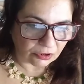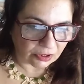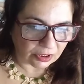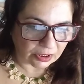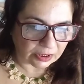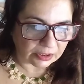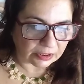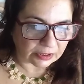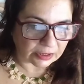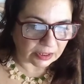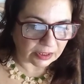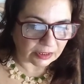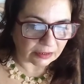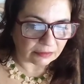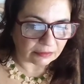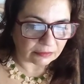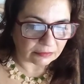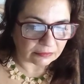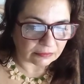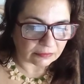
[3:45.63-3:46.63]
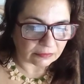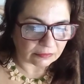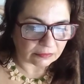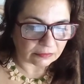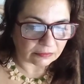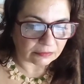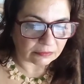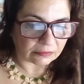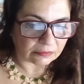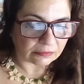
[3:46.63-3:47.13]
Olinda,
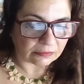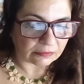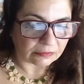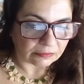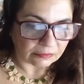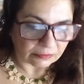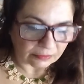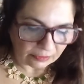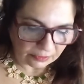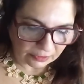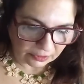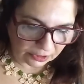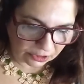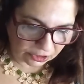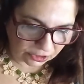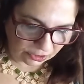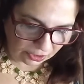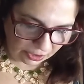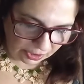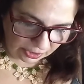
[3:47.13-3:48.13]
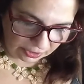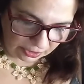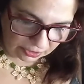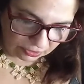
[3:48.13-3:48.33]
História